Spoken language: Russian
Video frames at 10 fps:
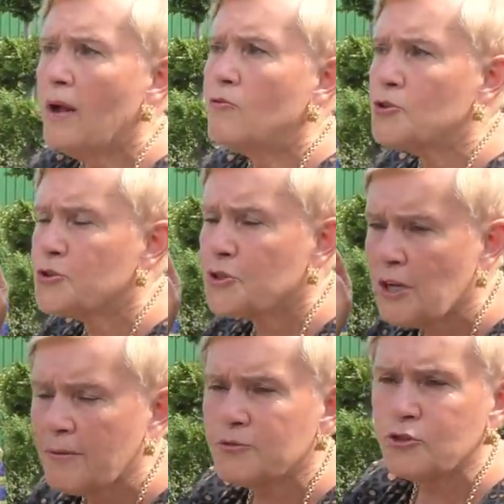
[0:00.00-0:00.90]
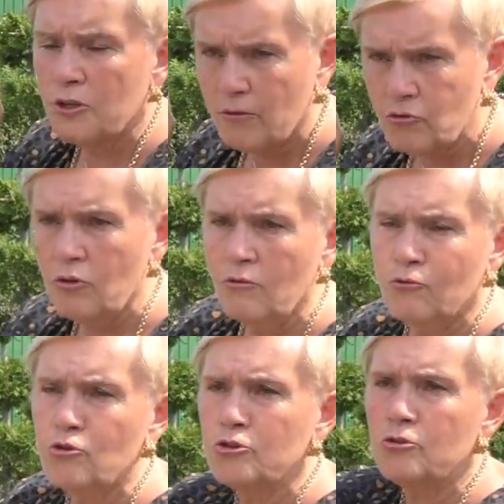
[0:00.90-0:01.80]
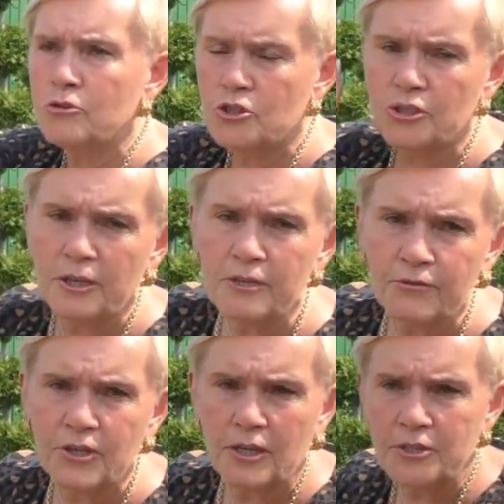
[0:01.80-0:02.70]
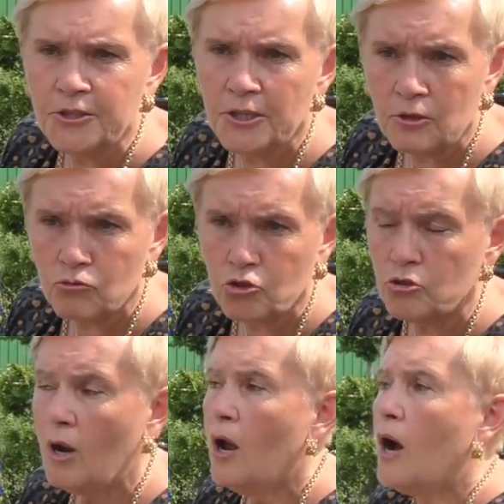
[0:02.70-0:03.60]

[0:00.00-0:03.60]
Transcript: вот там все равно воздух начинает выходить наружу.